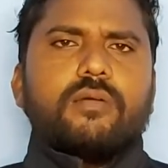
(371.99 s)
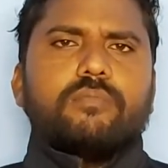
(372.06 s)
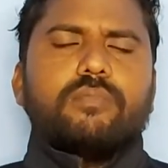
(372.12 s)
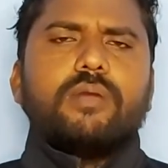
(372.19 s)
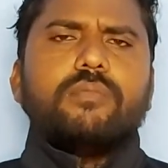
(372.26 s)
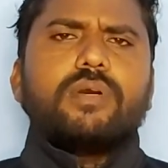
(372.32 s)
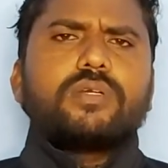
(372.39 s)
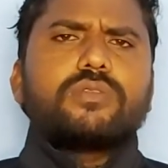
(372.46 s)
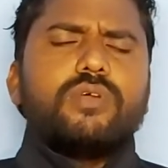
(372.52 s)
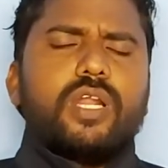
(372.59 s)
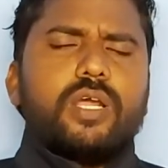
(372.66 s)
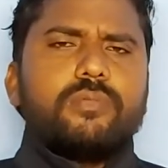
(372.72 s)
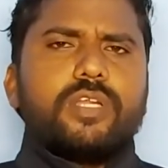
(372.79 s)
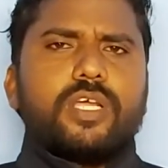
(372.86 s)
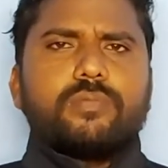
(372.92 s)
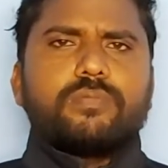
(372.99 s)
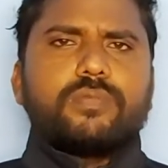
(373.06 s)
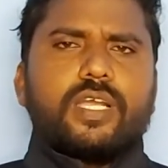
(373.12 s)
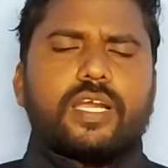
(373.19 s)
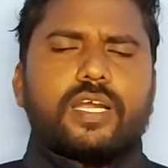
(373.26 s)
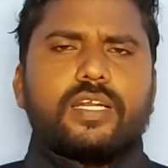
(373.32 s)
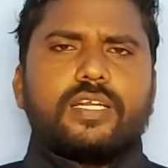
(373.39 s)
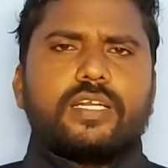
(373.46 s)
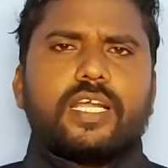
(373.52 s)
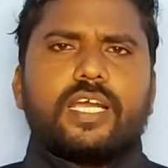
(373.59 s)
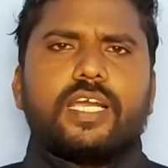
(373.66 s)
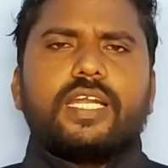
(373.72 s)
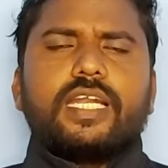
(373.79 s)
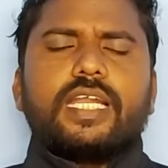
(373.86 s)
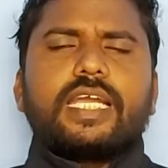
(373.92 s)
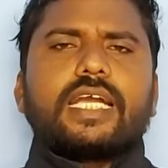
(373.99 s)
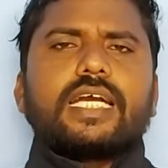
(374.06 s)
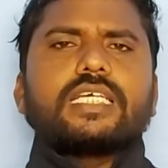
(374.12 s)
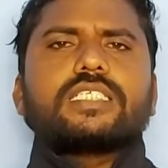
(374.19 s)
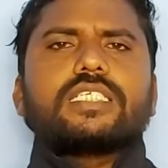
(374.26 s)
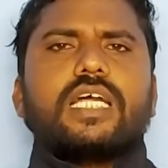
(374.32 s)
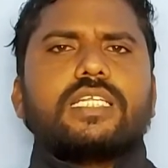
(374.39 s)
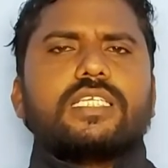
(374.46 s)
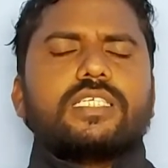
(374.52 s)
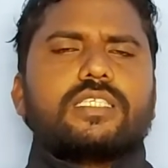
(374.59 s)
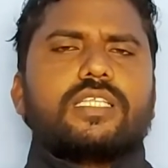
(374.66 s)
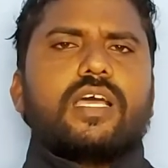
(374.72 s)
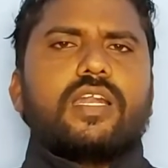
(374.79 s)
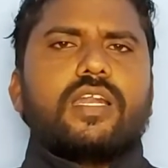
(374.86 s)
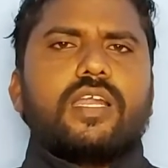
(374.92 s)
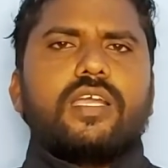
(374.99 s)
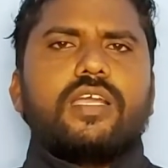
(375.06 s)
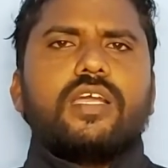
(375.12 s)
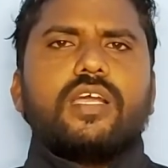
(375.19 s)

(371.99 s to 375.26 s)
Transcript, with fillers: భయభక్తులు ఏమి నేర్పుతాయి అంటే నీ కష్టార్జితాన్ని